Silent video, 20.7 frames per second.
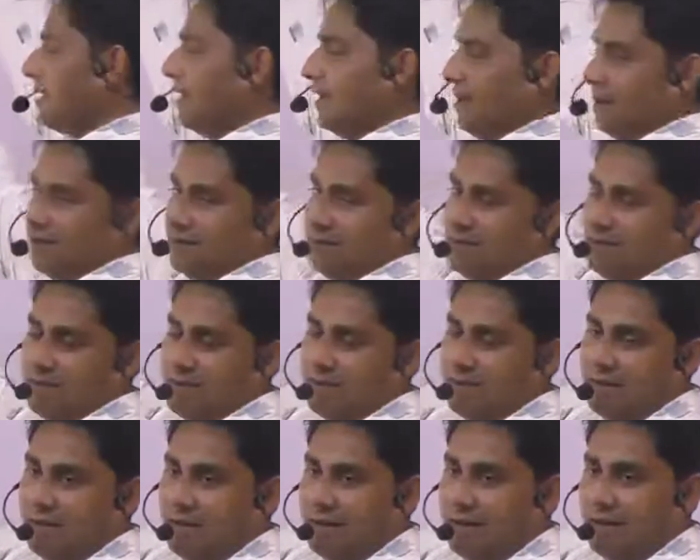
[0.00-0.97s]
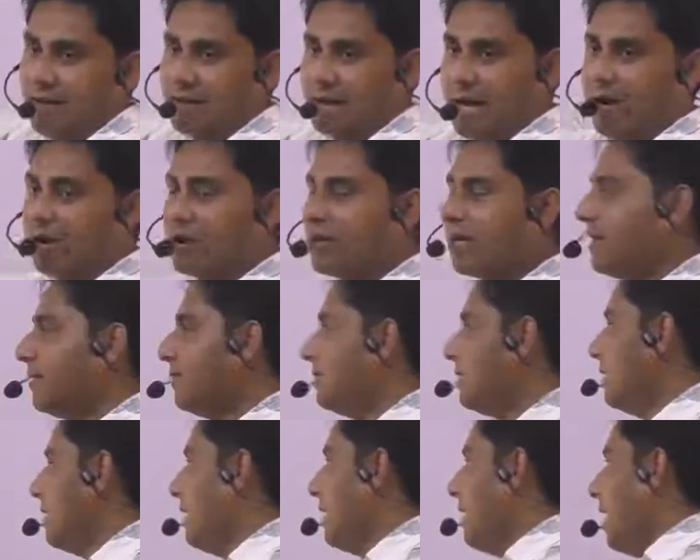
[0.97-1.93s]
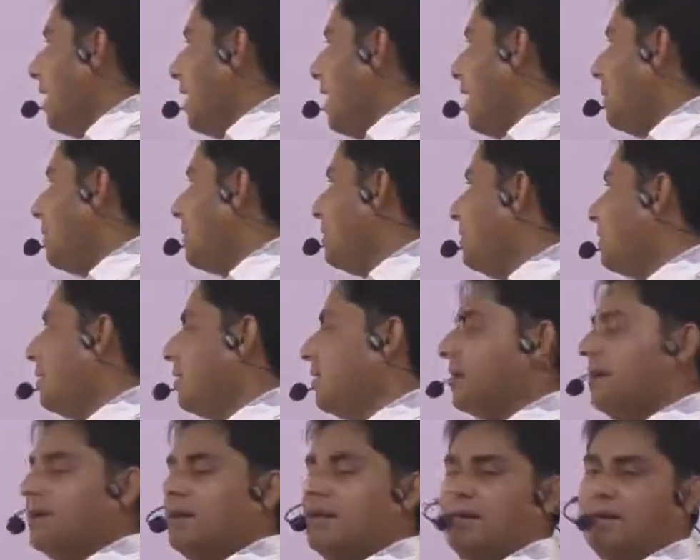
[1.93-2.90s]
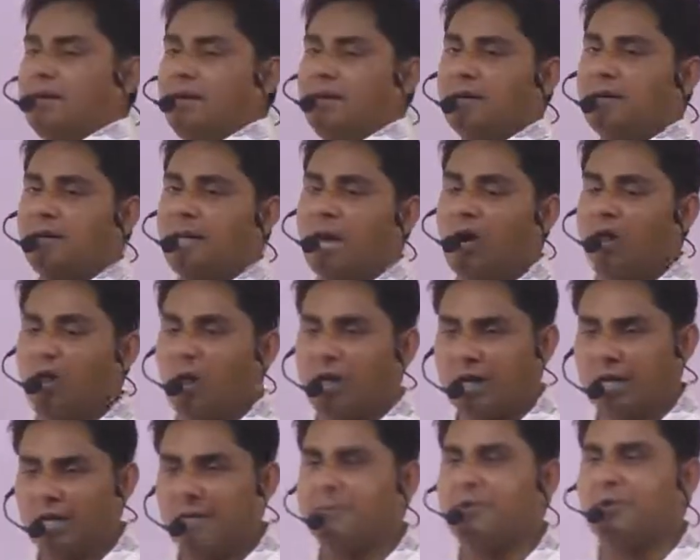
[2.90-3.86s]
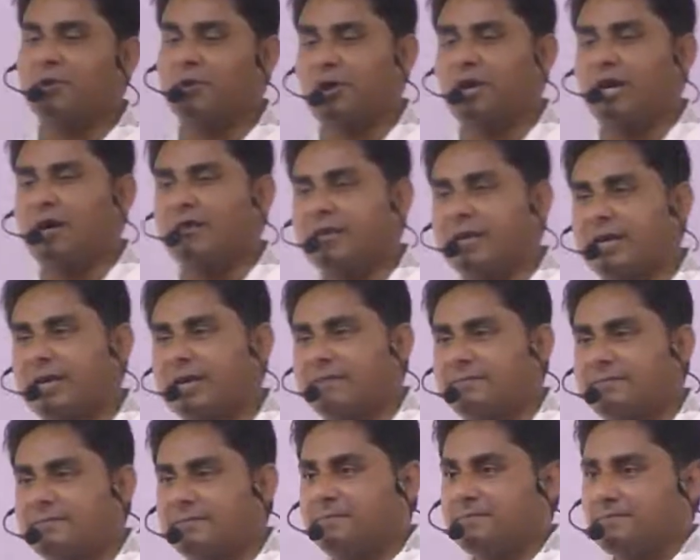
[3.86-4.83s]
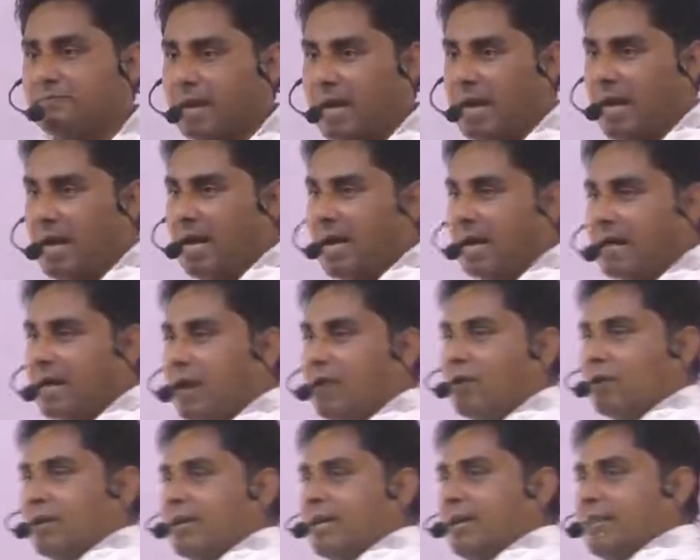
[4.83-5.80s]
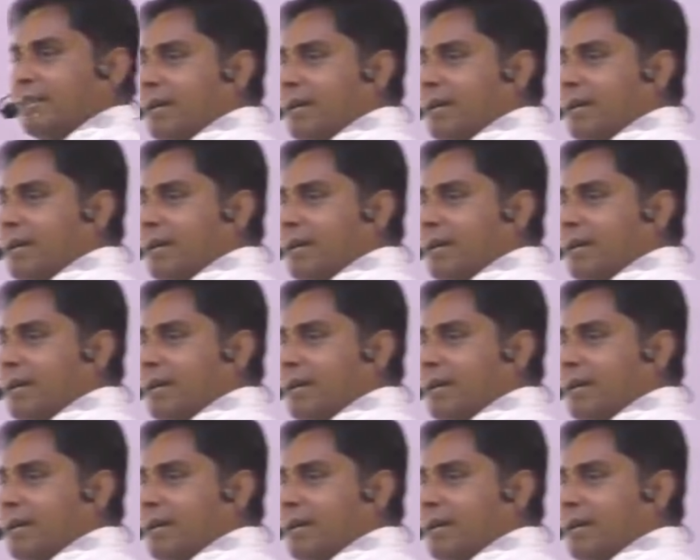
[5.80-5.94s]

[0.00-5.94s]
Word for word: हाँ का नियम अब राउल सुन लो क्या होता है राउल का नियम